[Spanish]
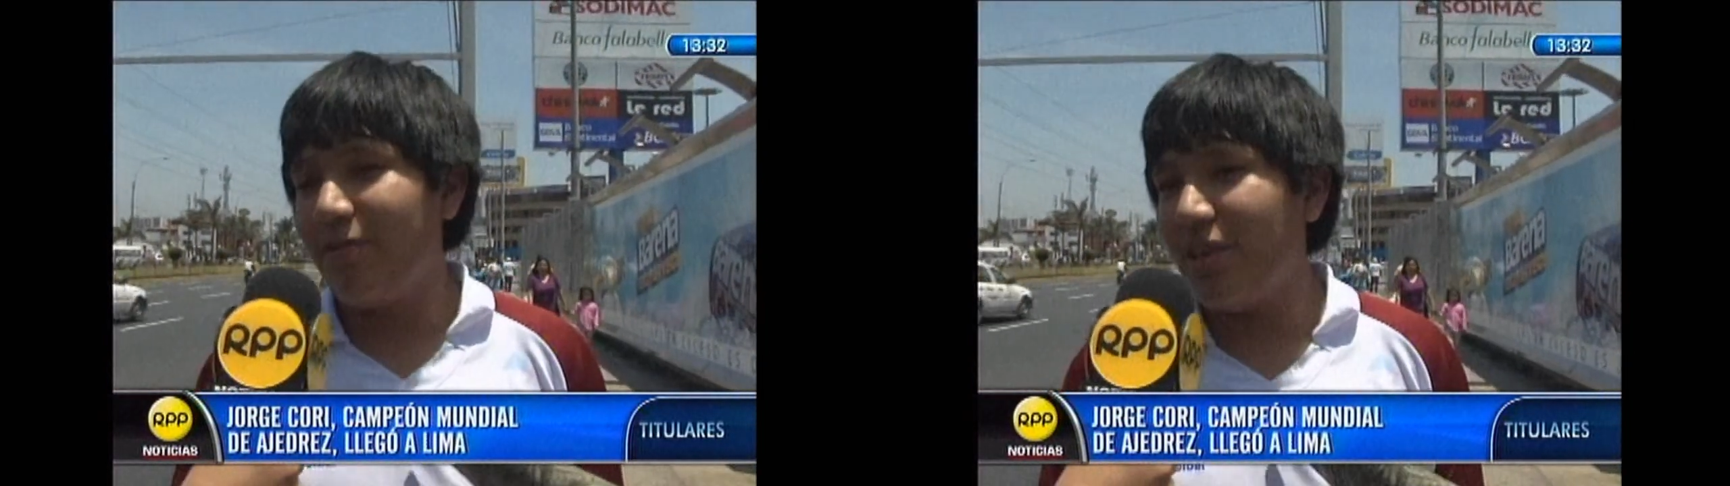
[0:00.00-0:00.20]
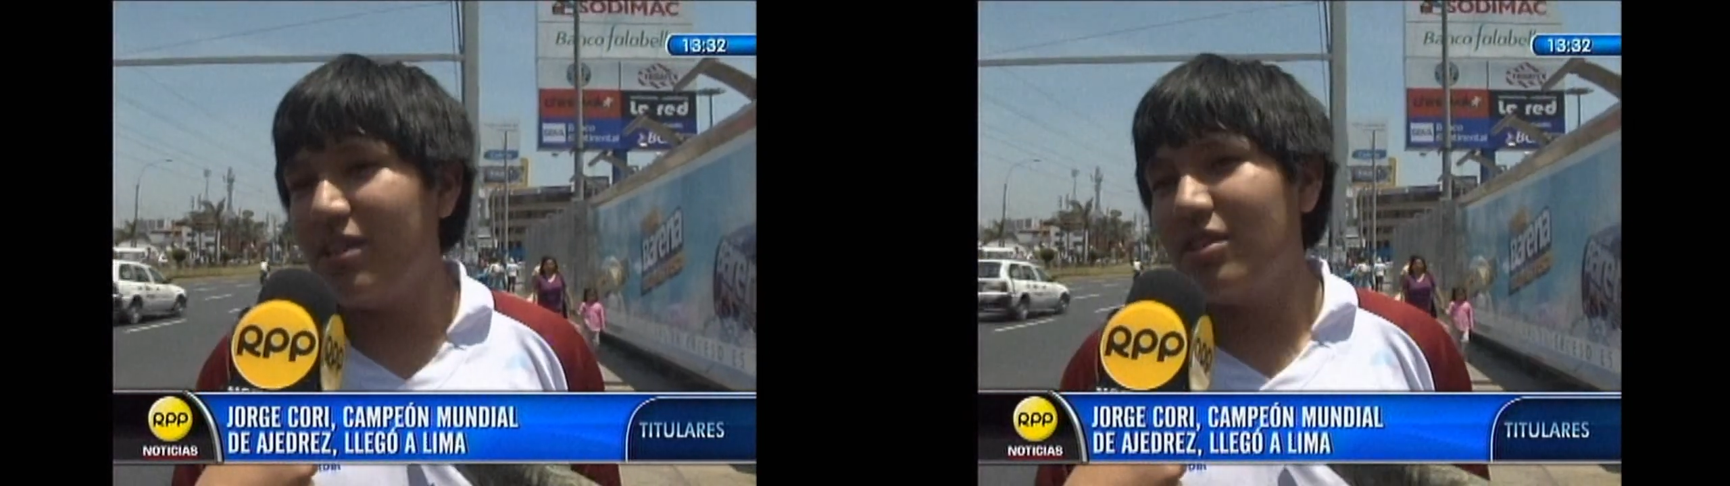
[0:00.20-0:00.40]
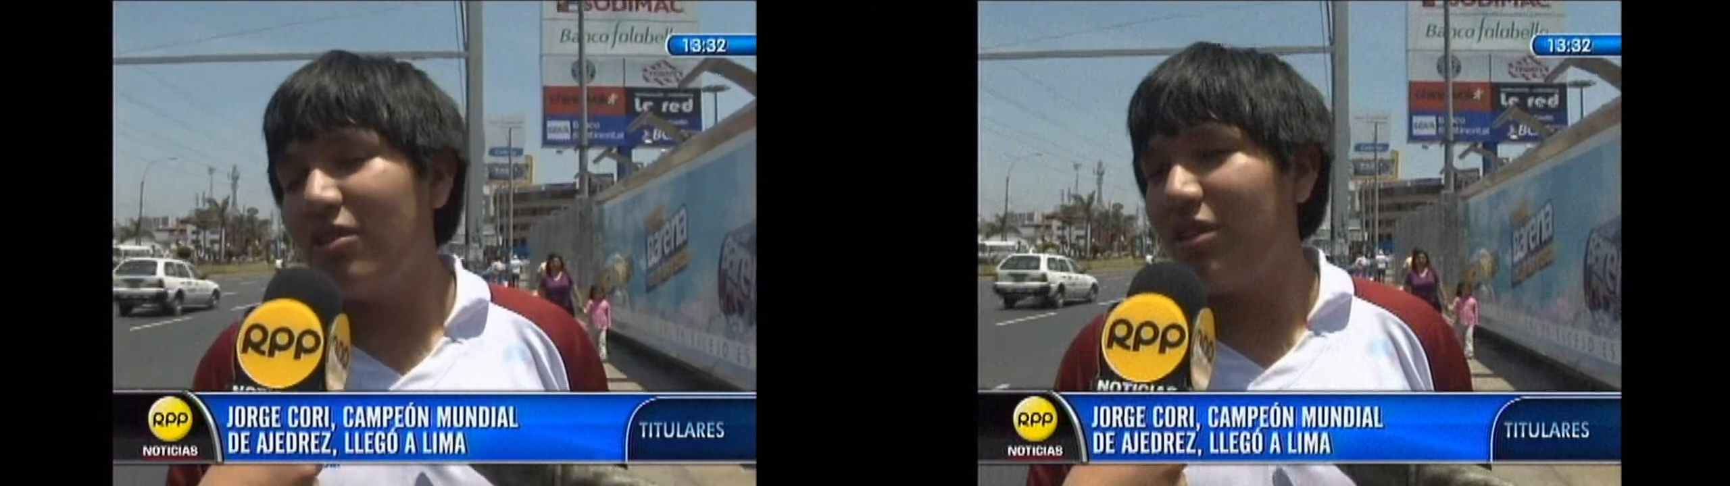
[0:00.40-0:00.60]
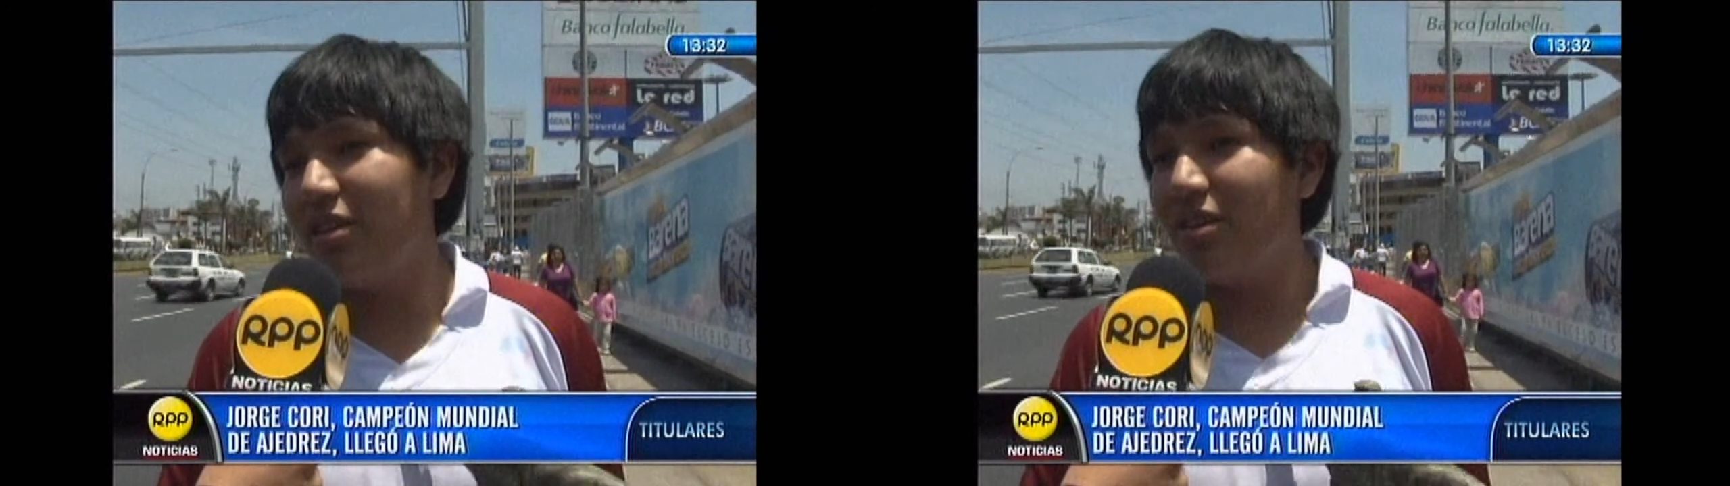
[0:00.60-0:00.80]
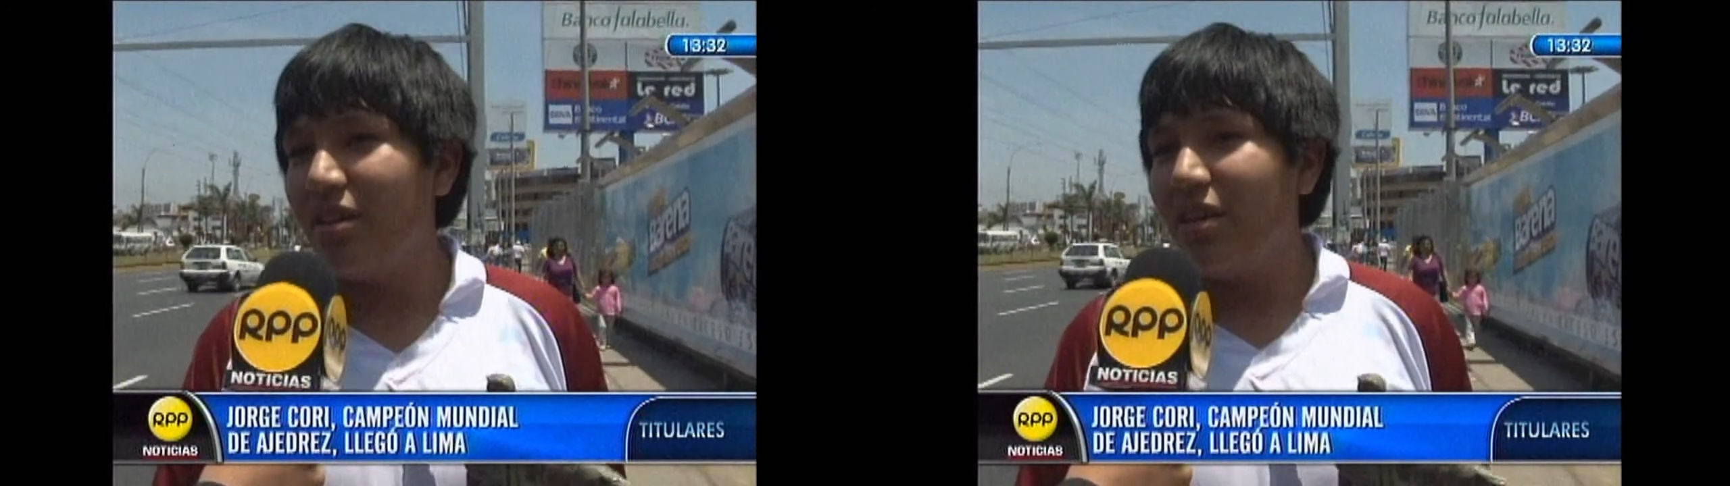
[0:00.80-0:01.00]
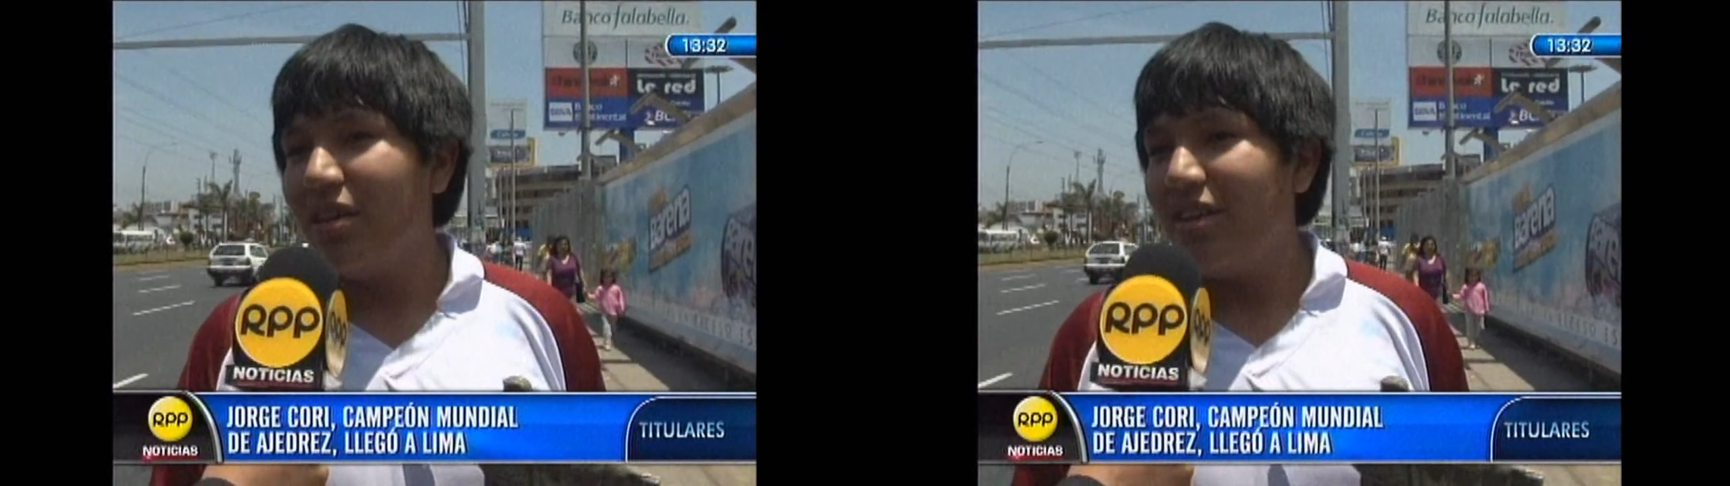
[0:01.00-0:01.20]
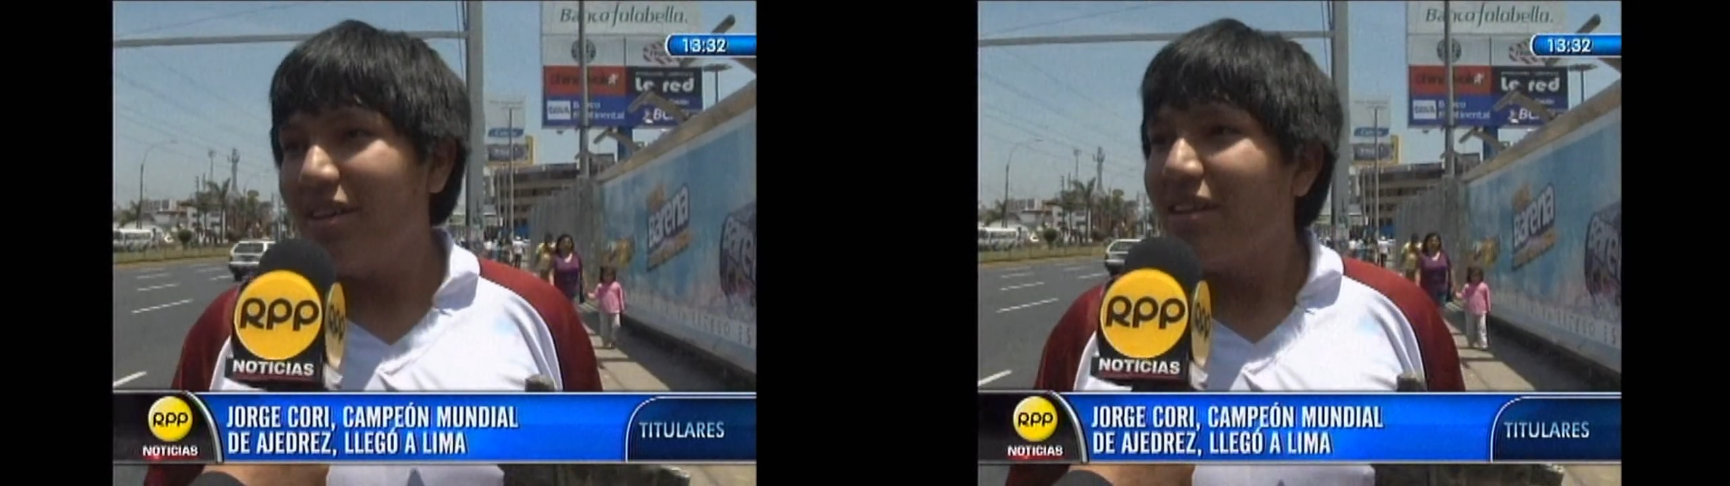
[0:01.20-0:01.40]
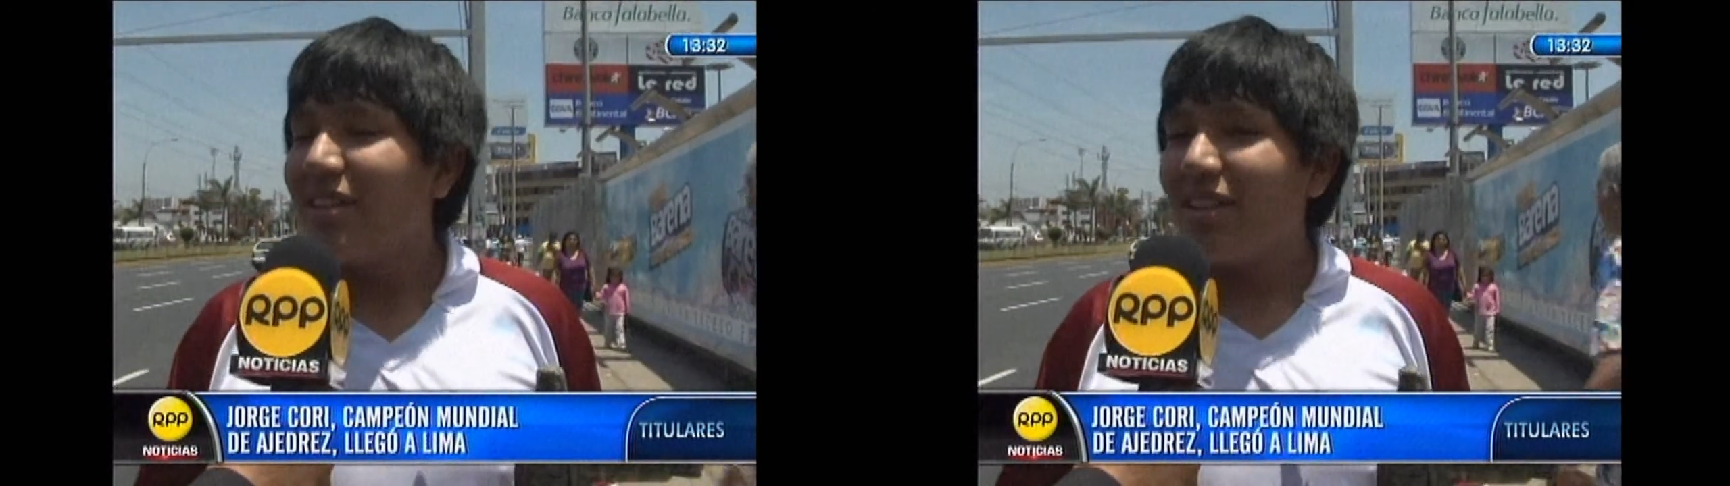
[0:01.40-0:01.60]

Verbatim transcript: mucho sacrificio y